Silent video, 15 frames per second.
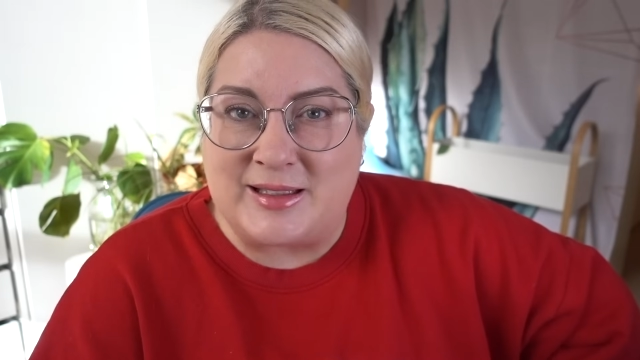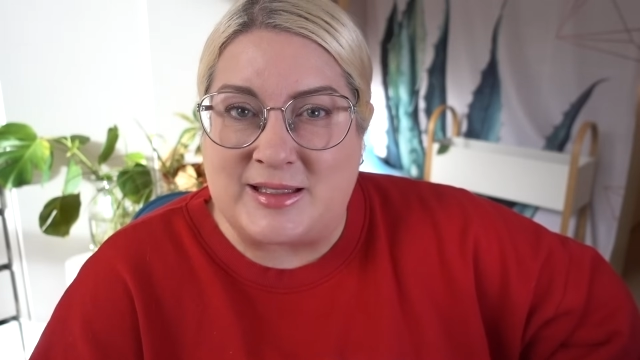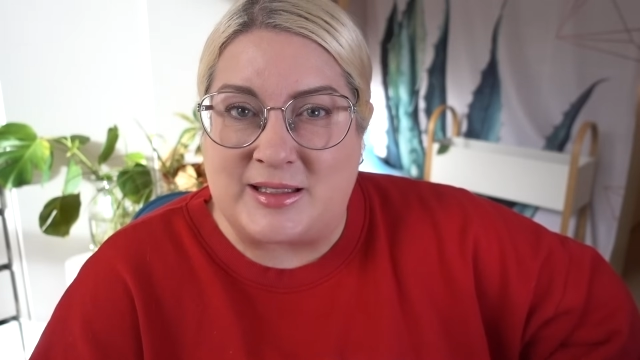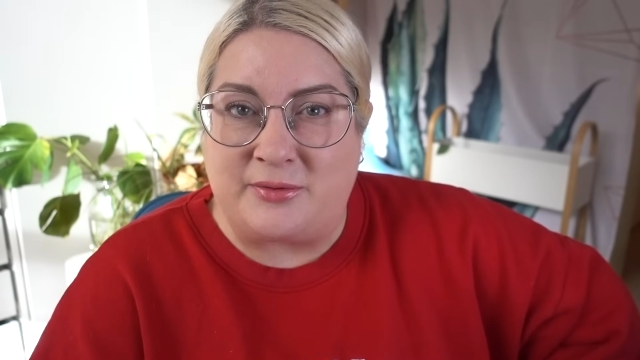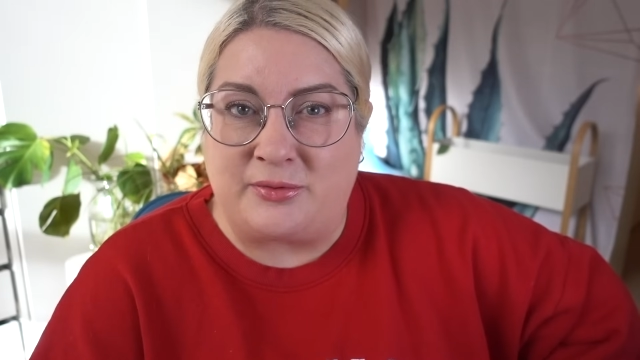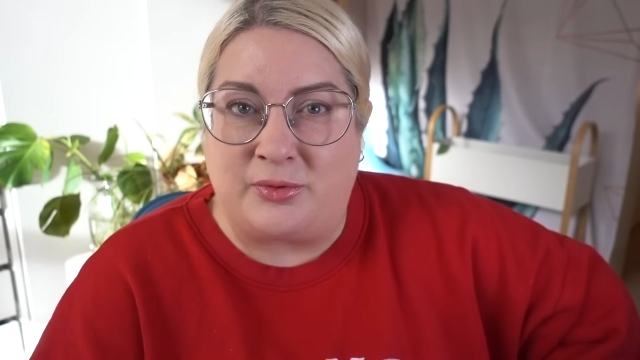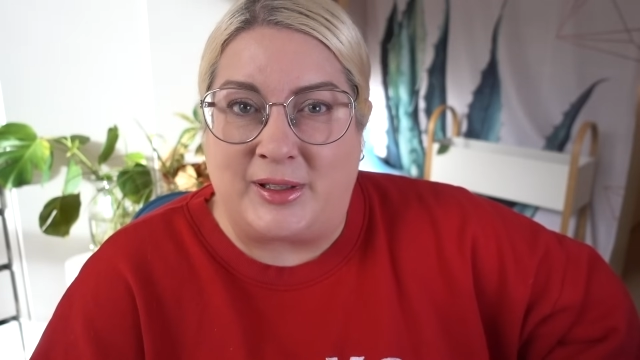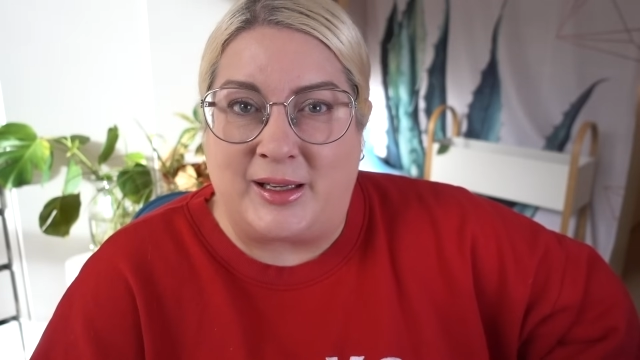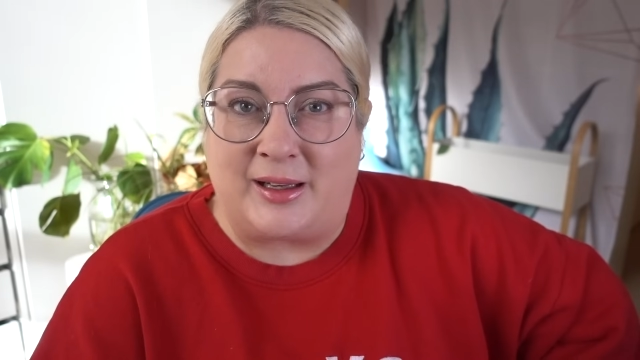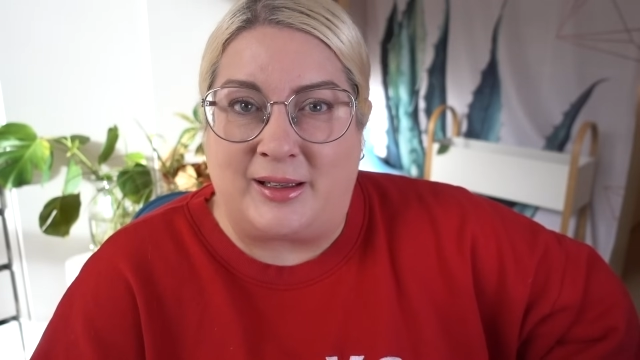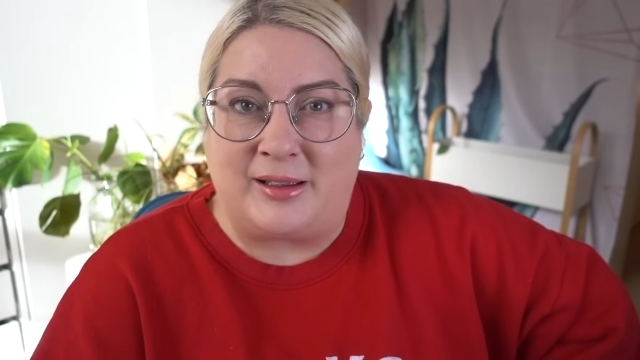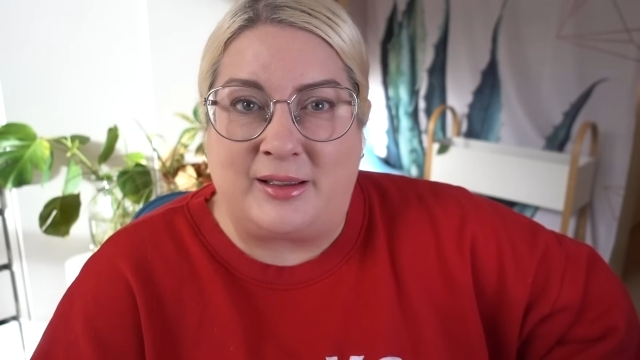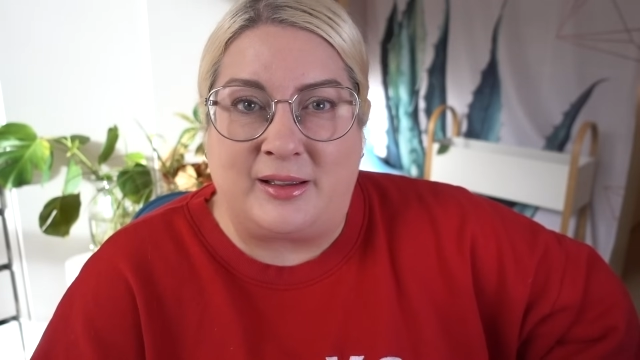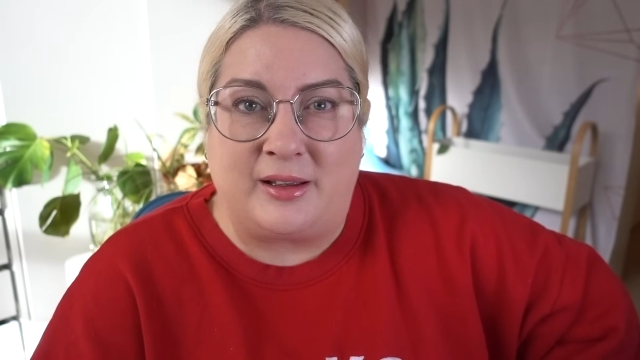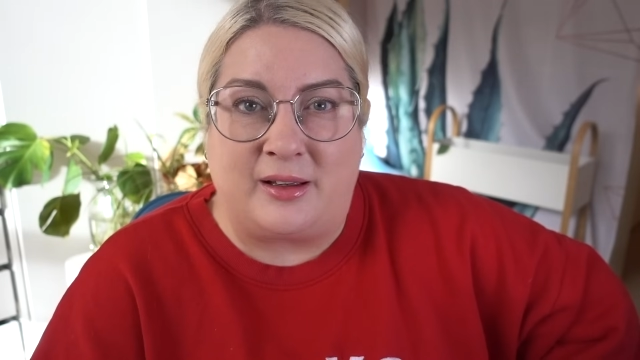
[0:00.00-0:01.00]
si vous voulez
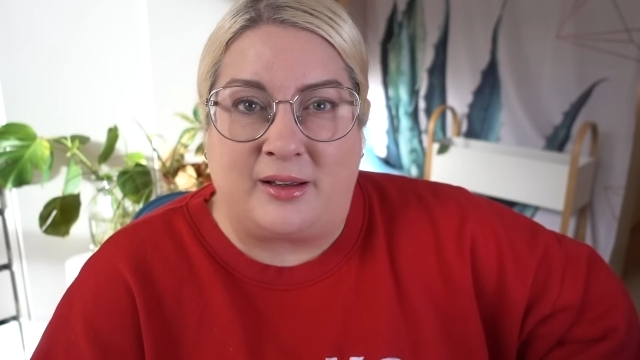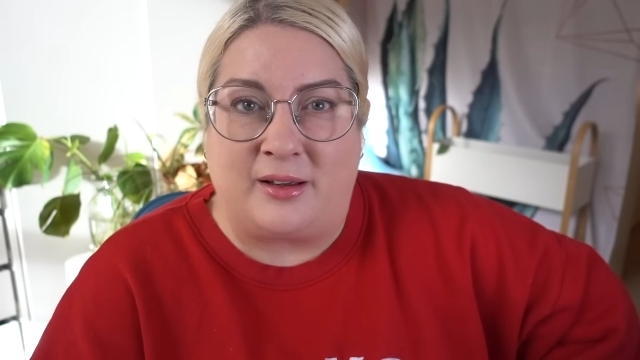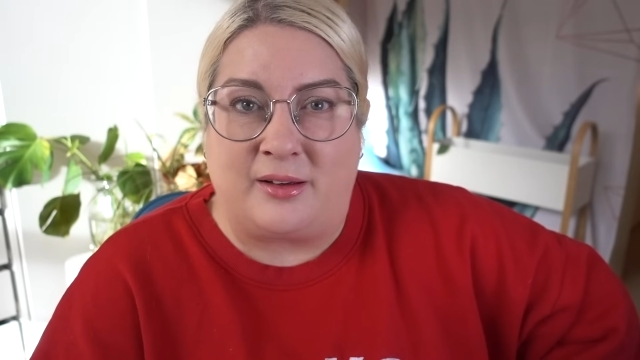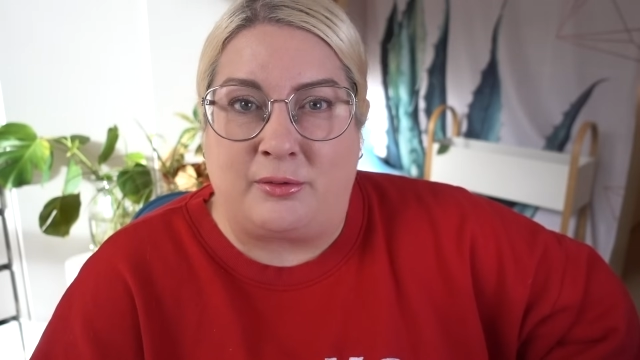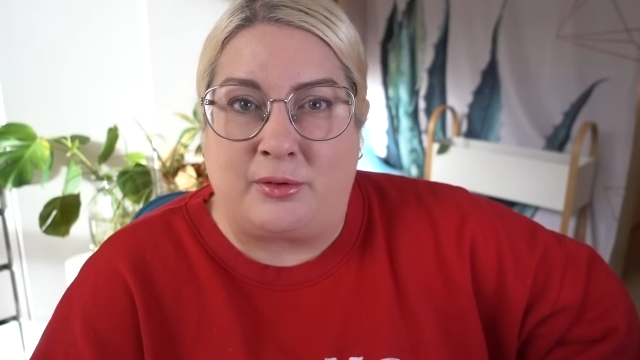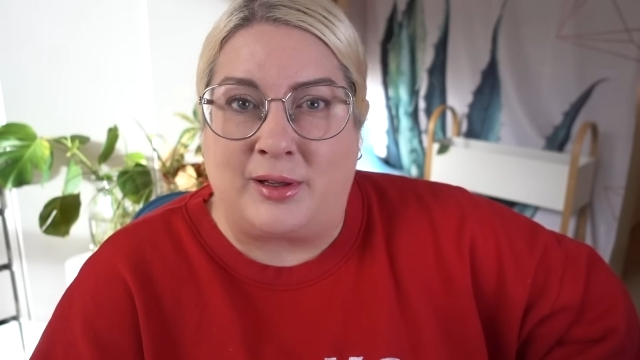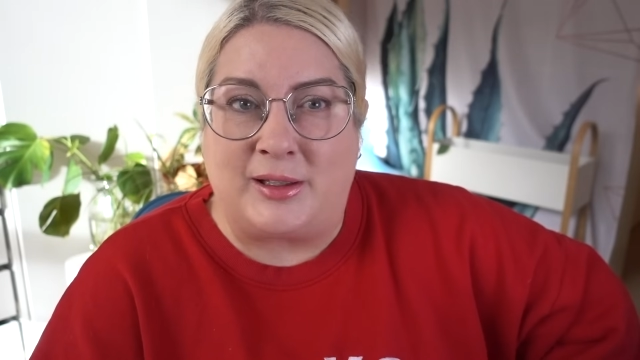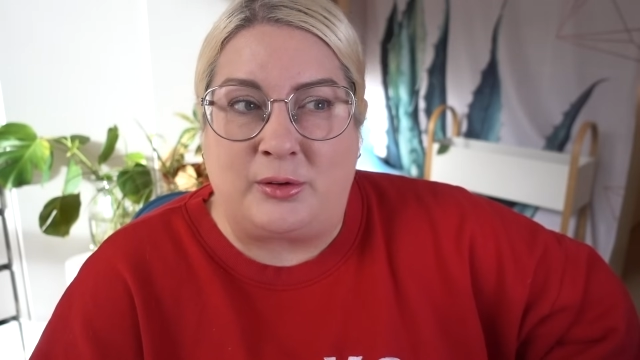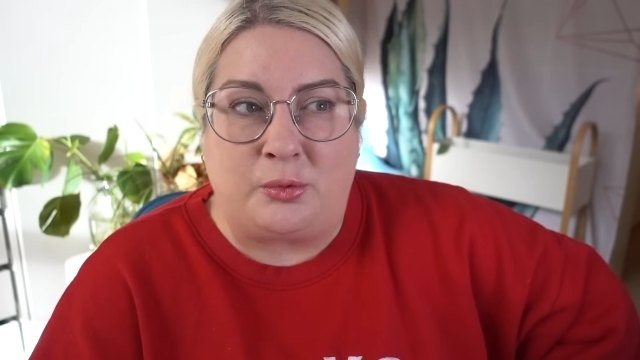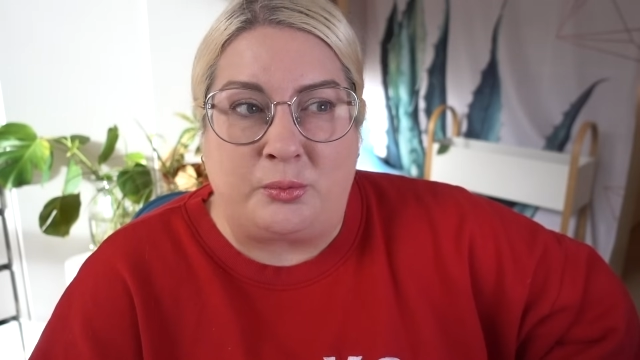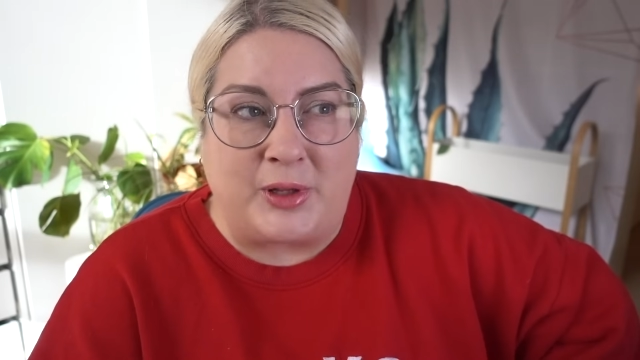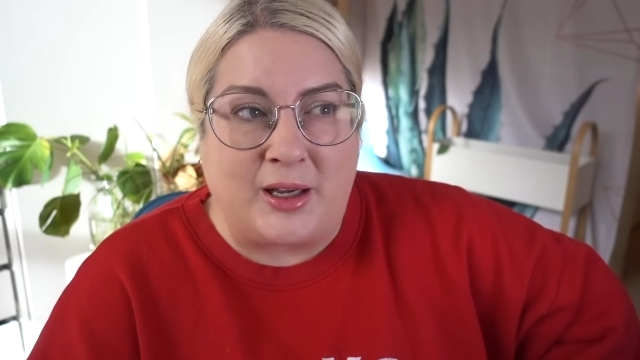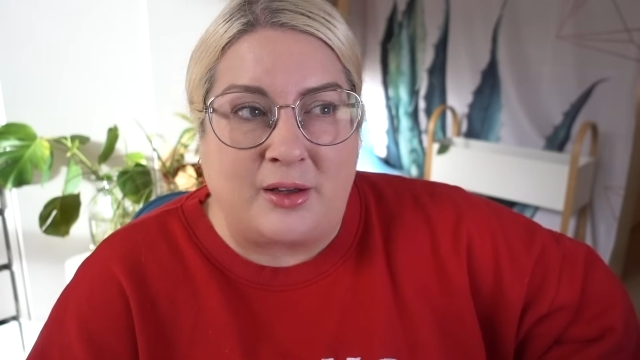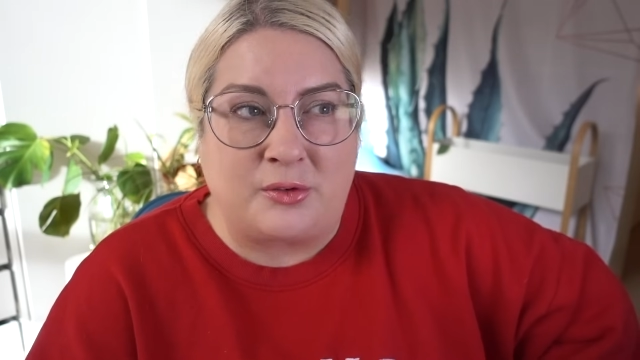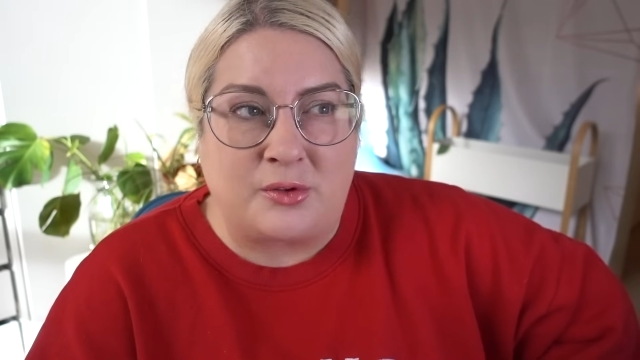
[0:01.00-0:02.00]
aller euh, voir les
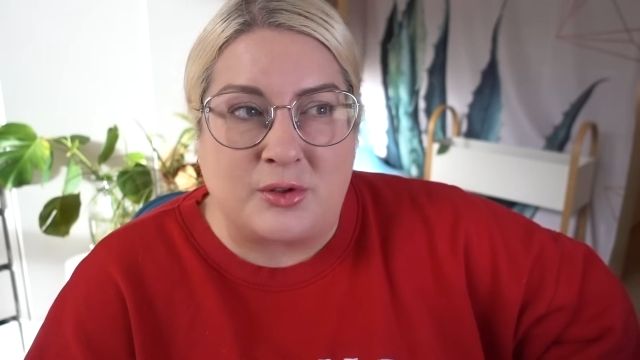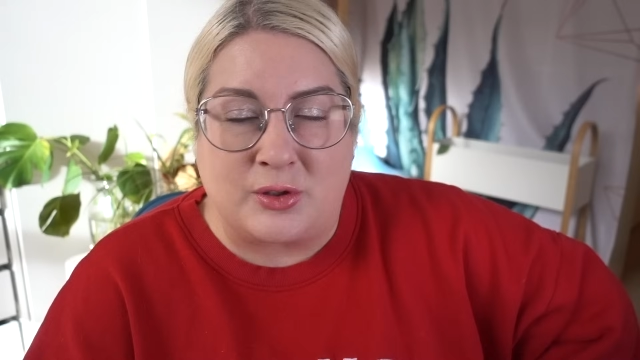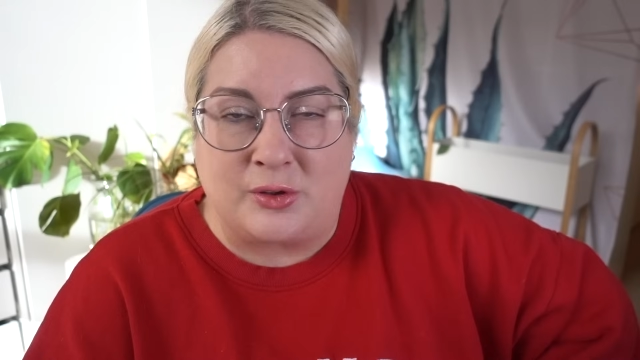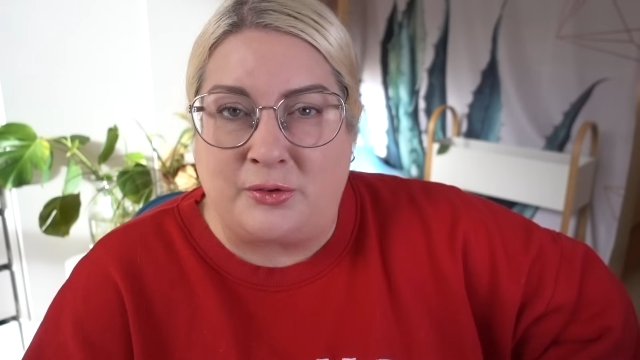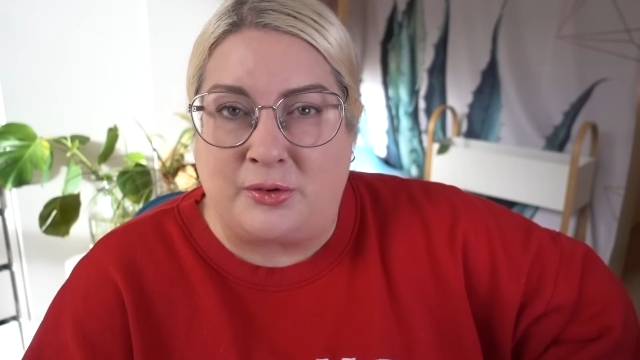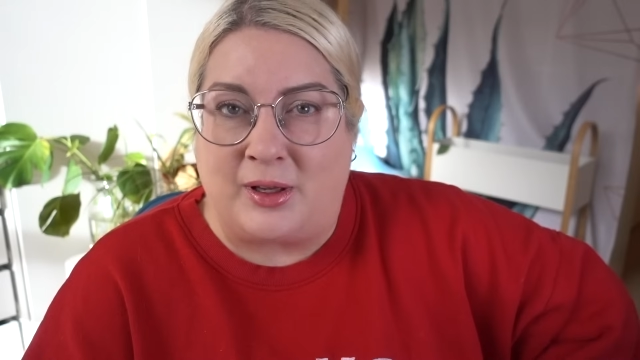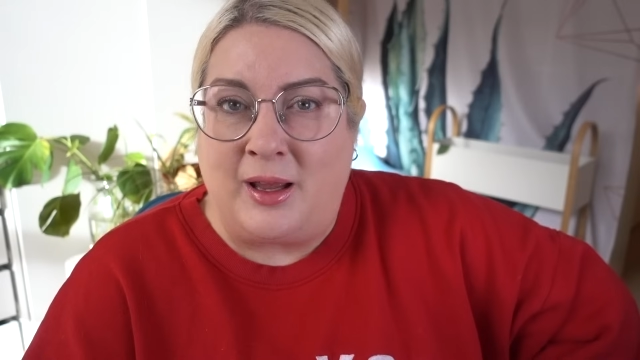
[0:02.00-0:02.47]
lumières, tout ça,